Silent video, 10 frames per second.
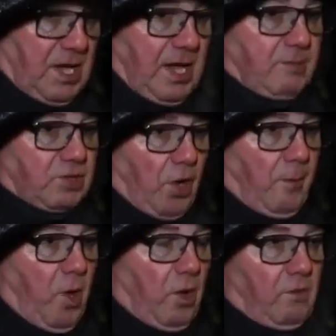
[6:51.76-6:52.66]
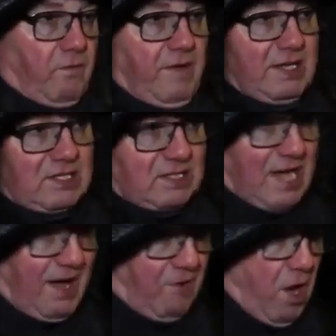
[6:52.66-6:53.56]
Im Sommer, wenn es
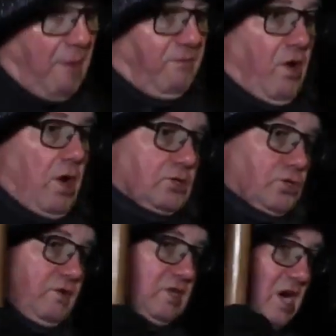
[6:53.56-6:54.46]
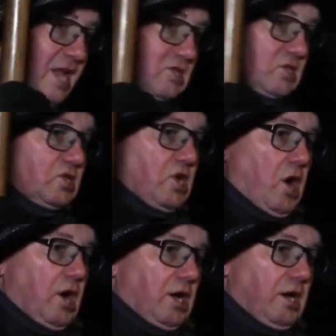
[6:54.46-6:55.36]
sehr warm war, so wie die letzten
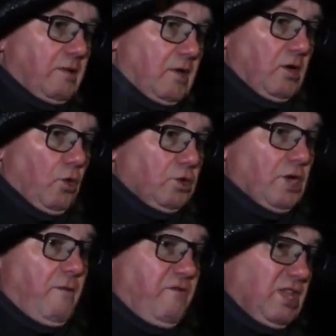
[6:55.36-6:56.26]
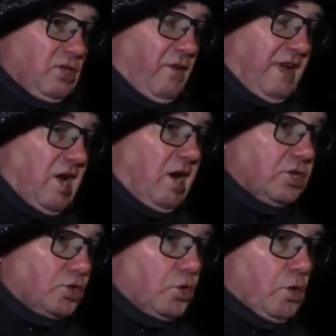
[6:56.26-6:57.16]
Jahre, oder im Winter, wenn
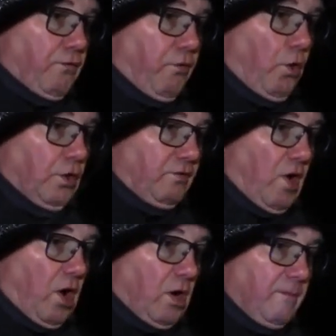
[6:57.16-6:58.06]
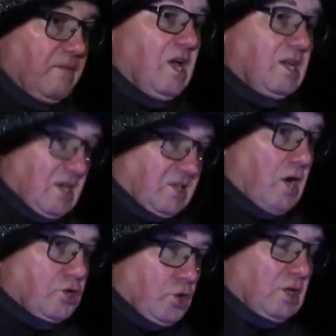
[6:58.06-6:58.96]
alles zugefroren war, das
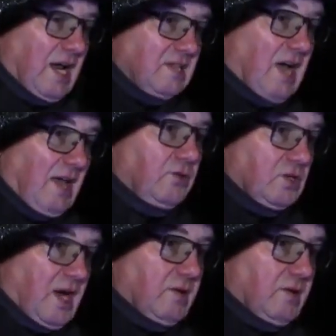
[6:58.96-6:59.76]
sah es schon ganz anders